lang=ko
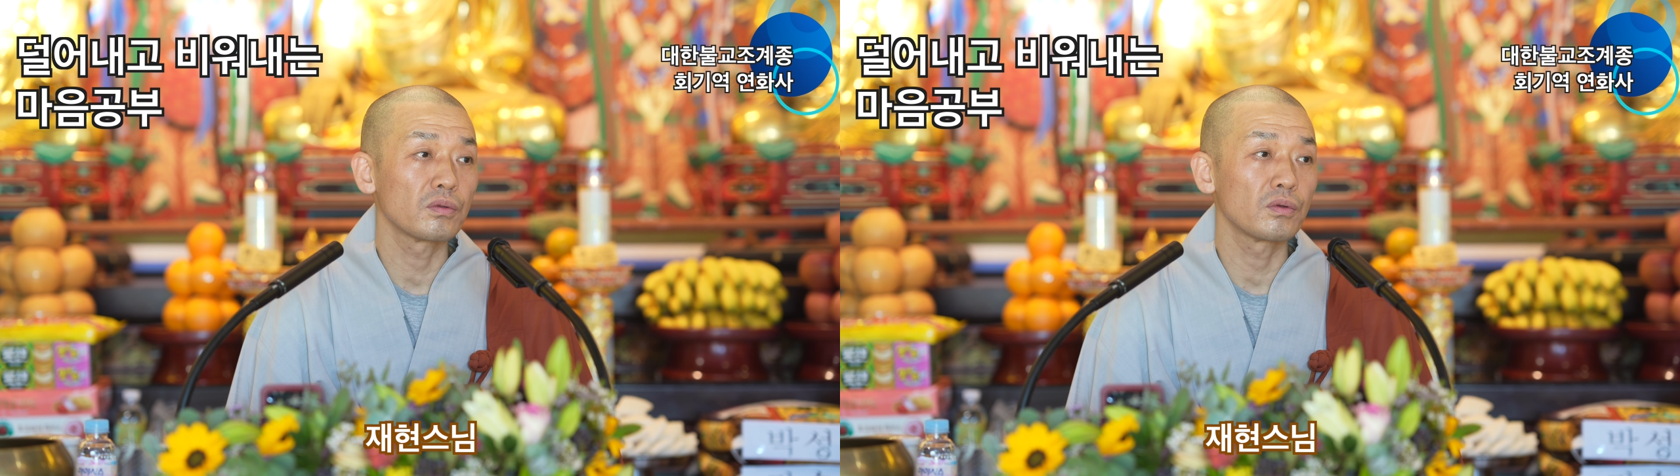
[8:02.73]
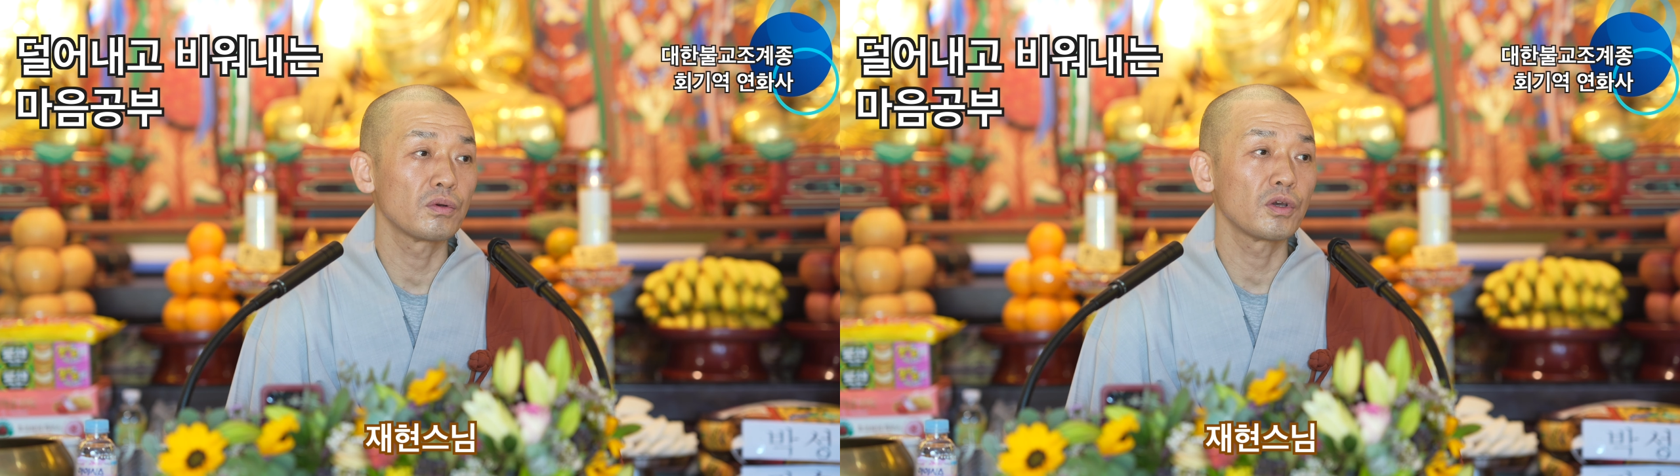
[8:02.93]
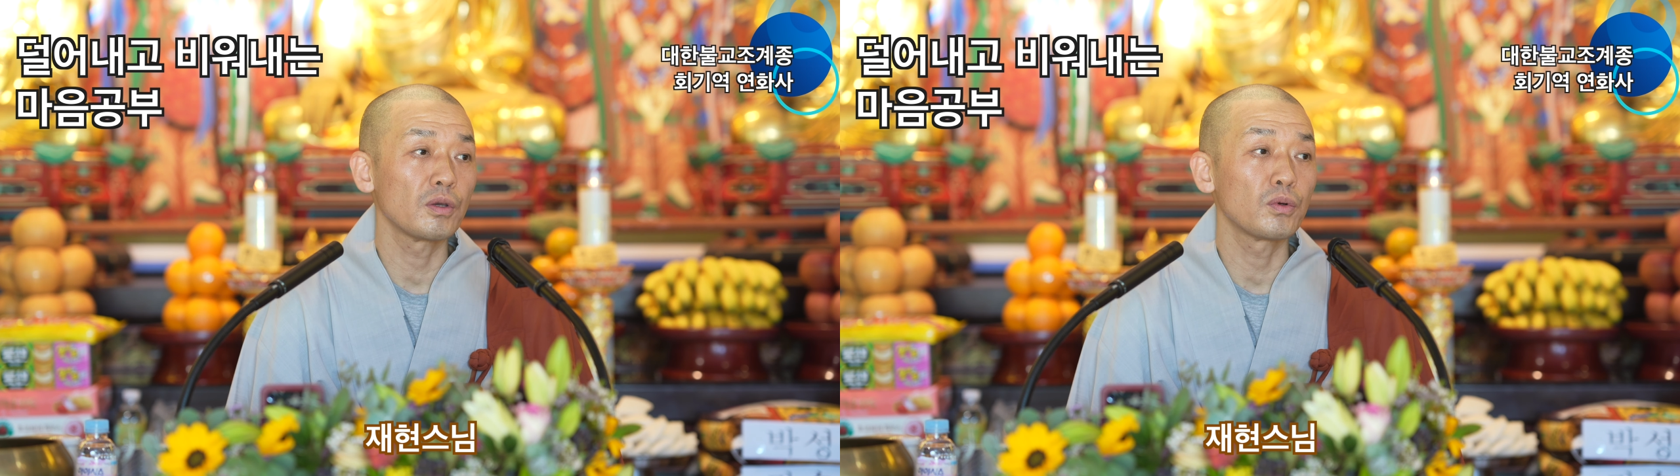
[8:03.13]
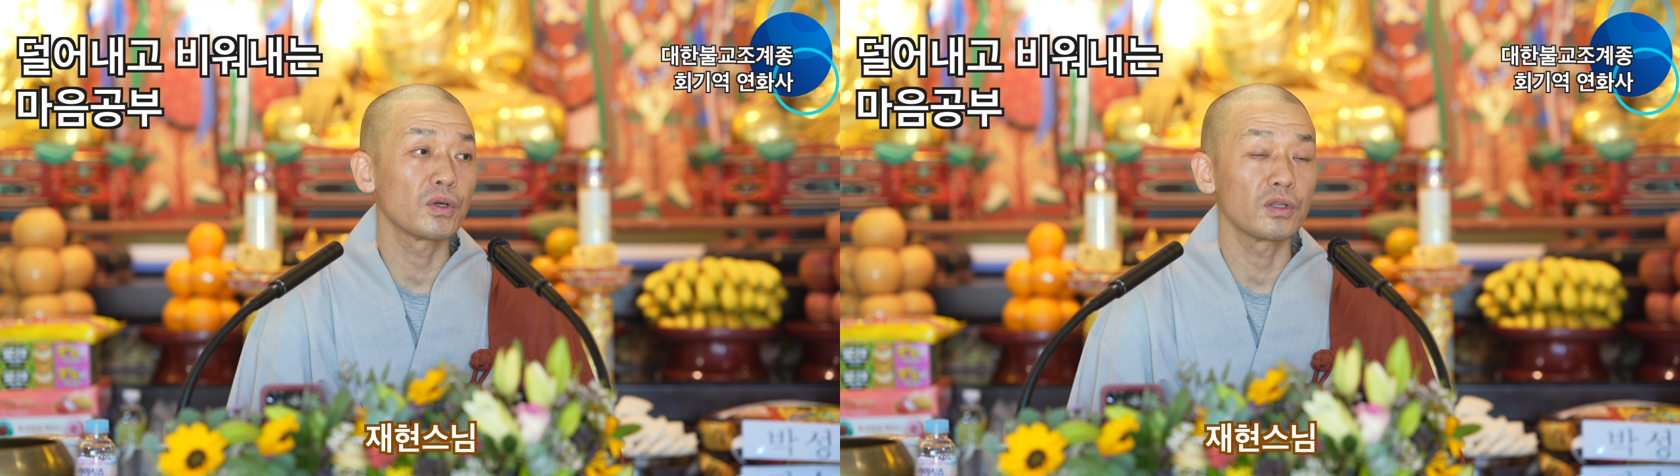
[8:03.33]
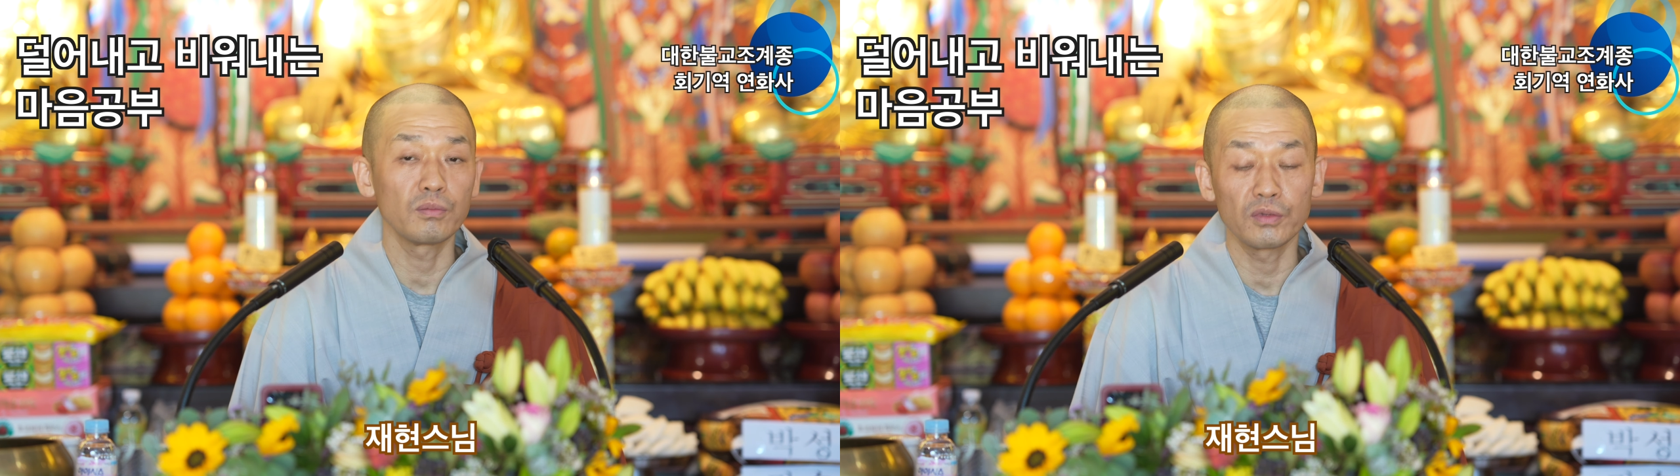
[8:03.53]
더
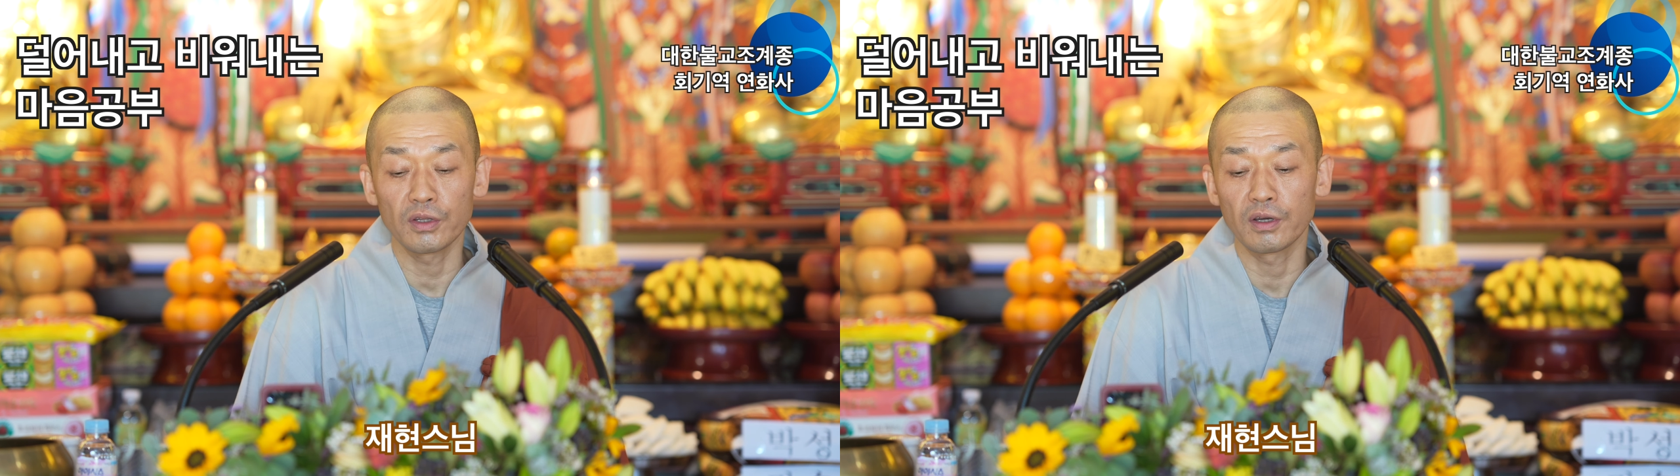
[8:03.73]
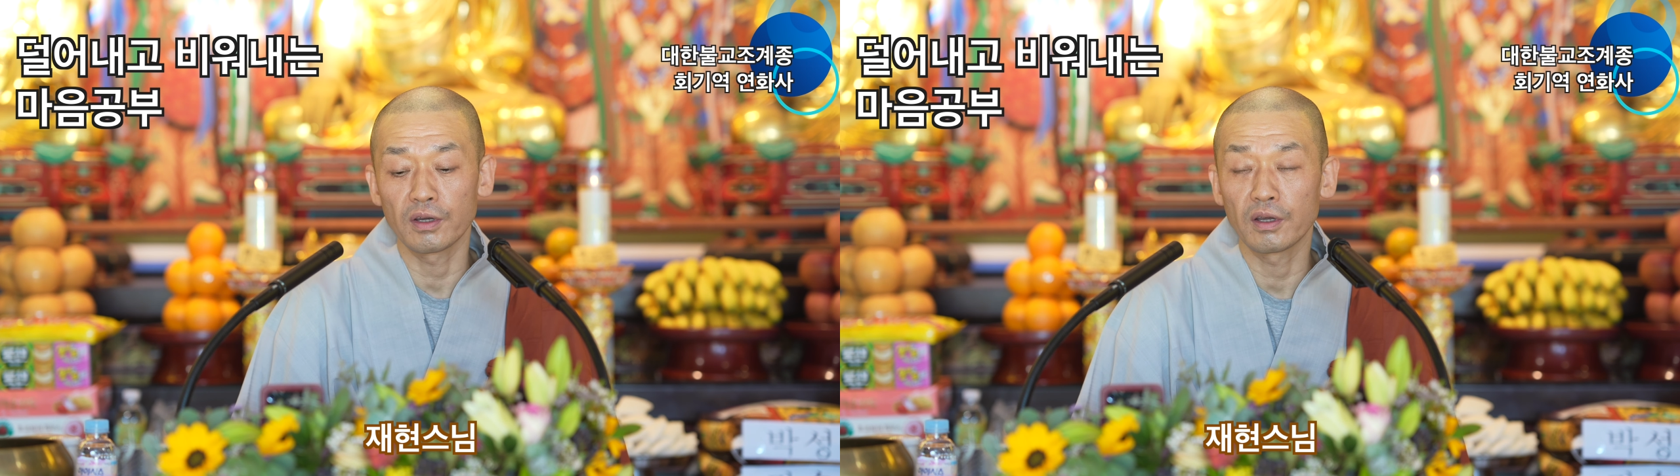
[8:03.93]
해보게 됩니다.